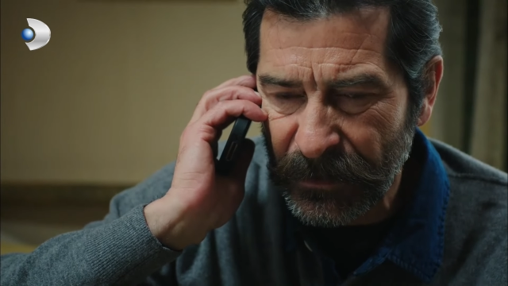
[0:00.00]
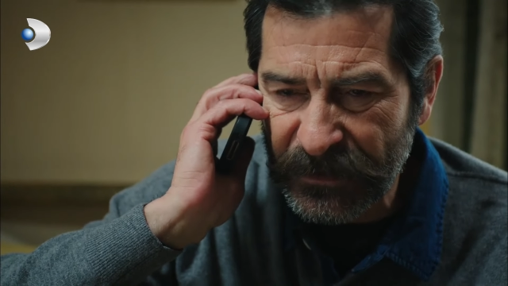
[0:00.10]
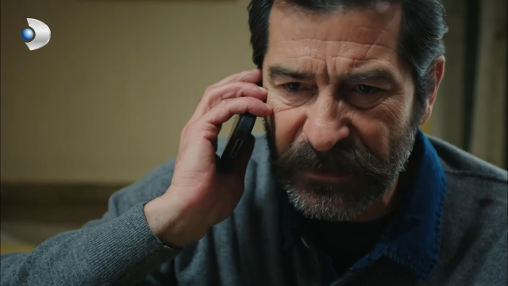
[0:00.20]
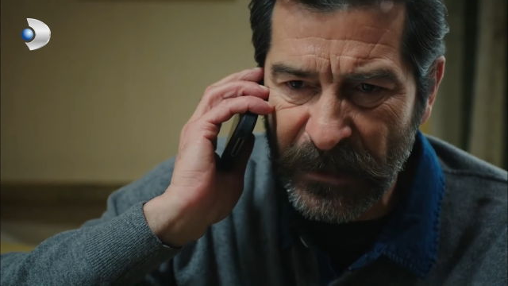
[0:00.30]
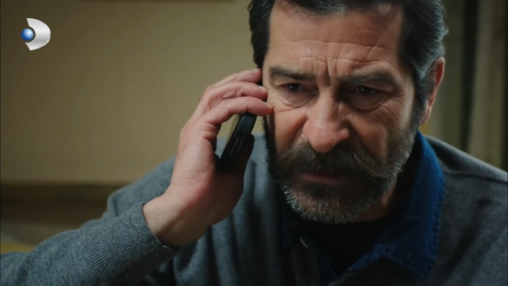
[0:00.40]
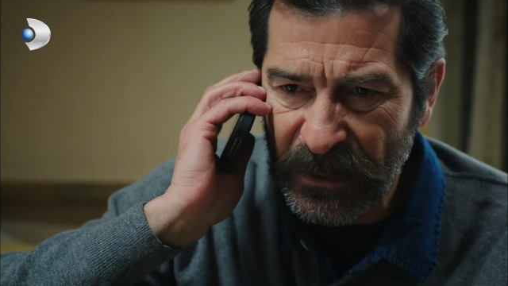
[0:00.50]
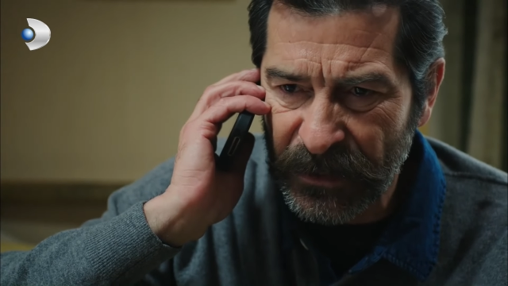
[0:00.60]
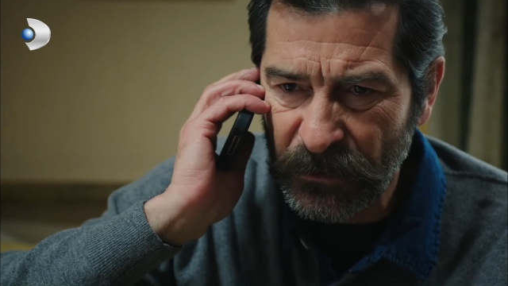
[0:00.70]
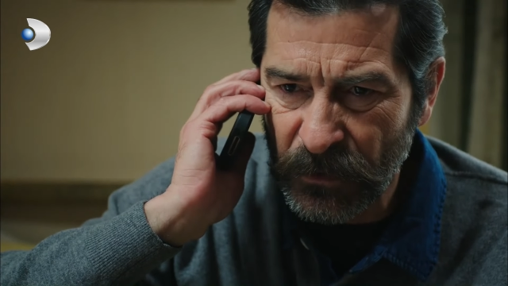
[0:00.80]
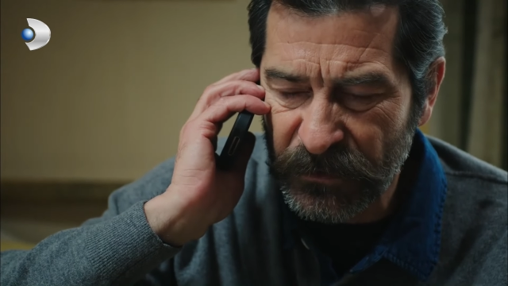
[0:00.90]
Eski mekana
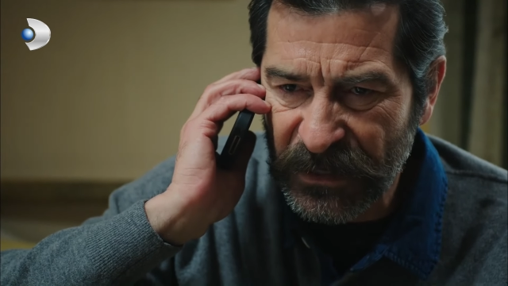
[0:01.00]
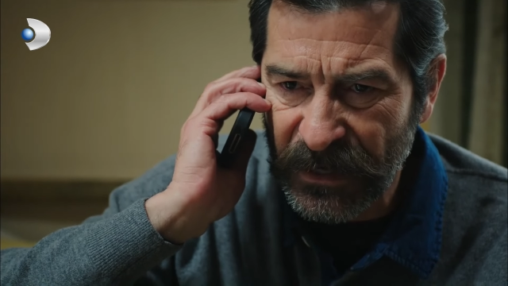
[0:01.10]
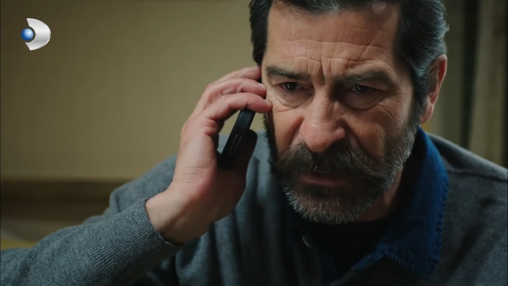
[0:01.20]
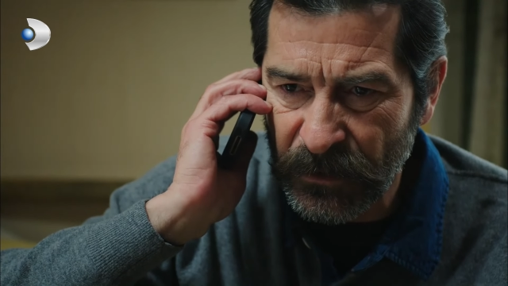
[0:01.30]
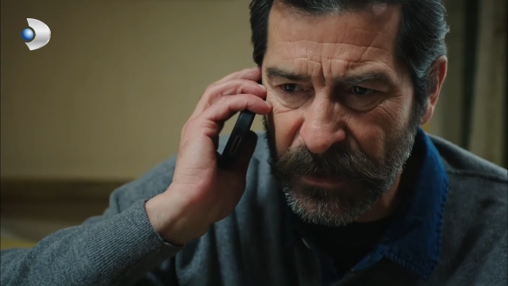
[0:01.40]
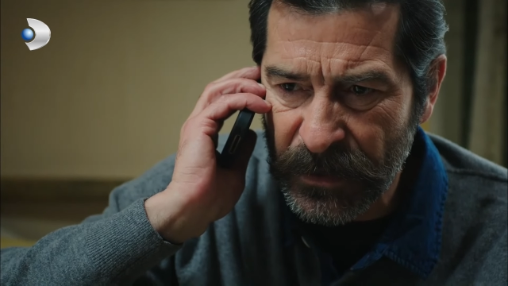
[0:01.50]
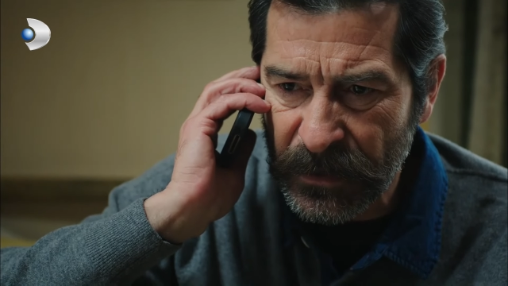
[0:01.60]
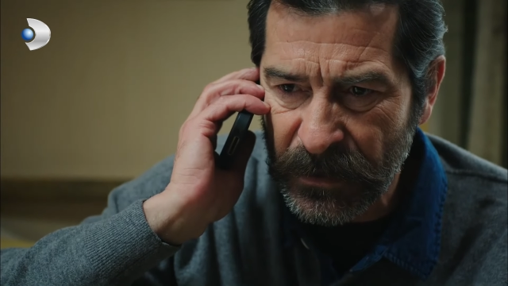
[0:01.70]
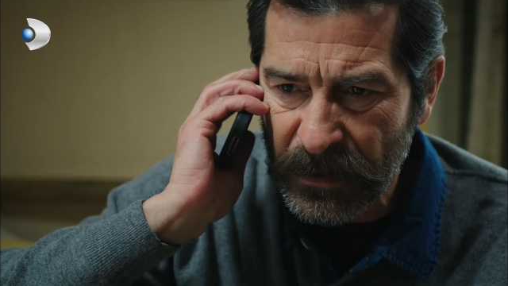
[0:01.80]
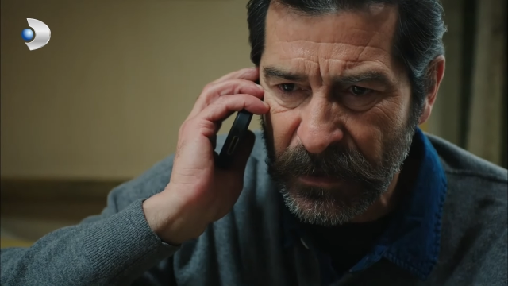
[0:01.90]
gidiyorum. Çık gel oraya.
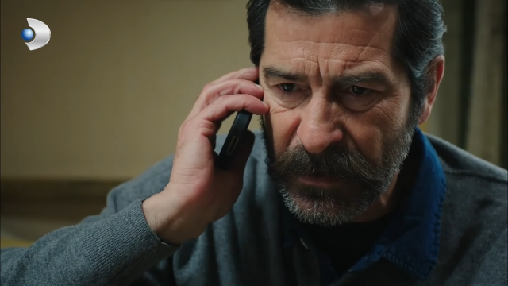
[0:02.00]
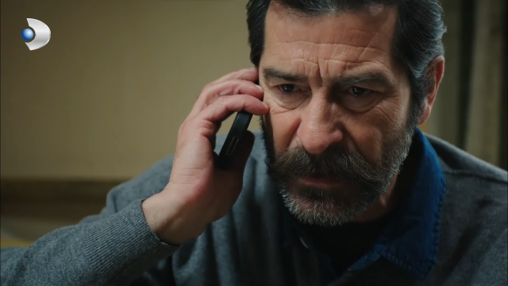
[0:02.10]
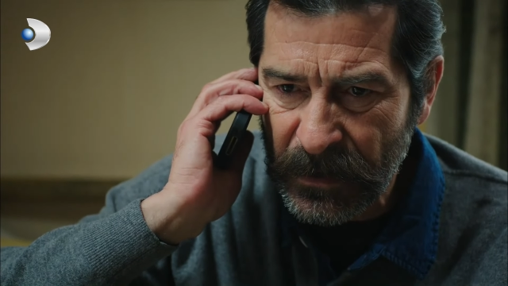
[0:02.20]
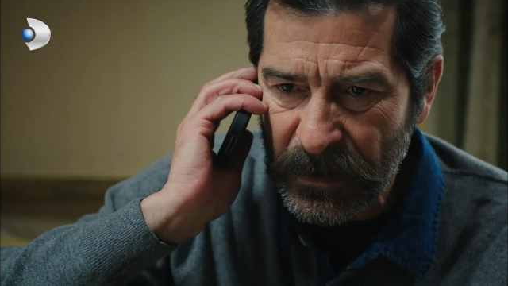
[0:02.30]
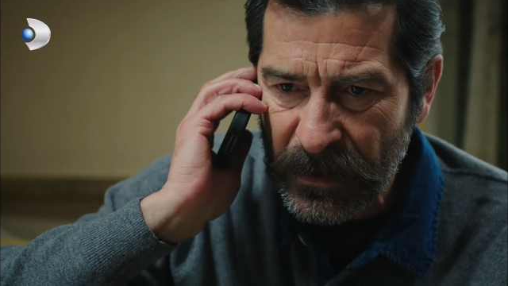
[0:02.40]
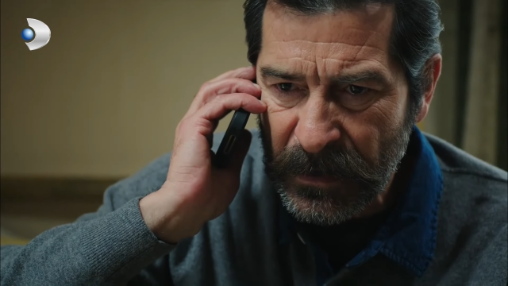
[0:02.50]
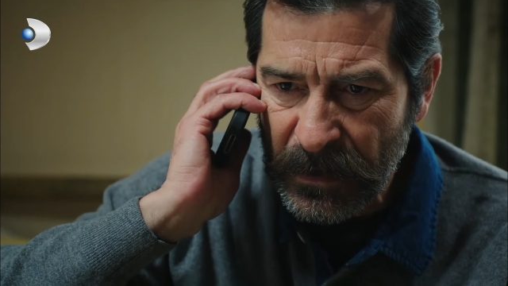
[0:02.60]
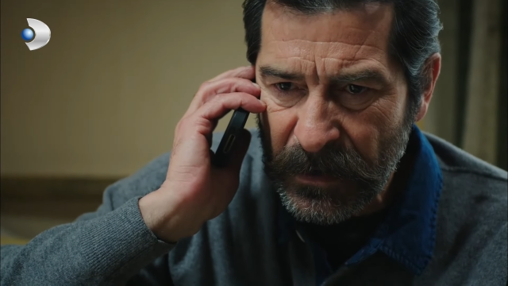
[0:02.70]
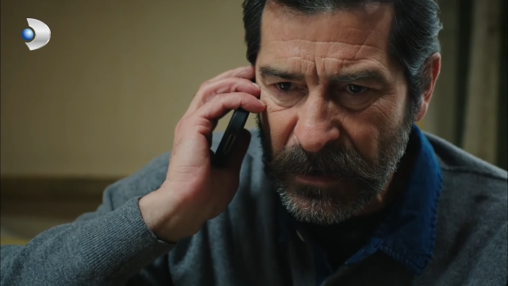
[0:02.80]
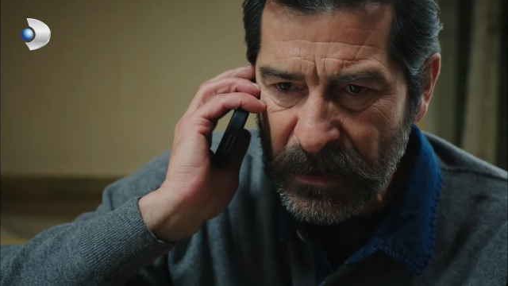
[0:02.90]
Beni mi özledin?
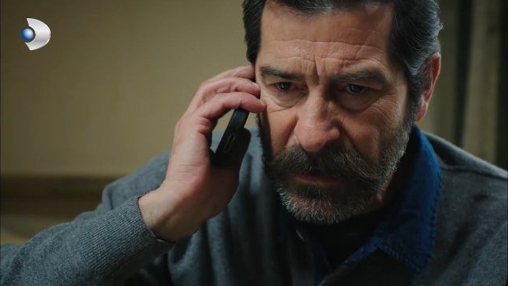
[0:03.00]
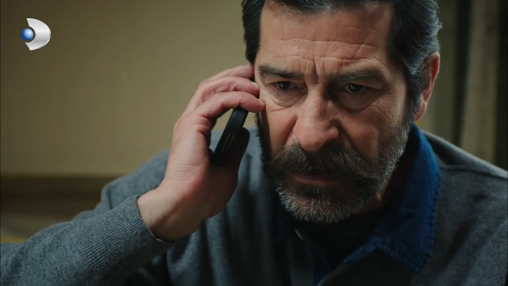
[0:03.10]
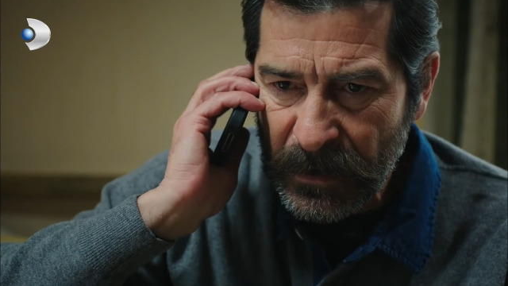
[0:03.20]
He?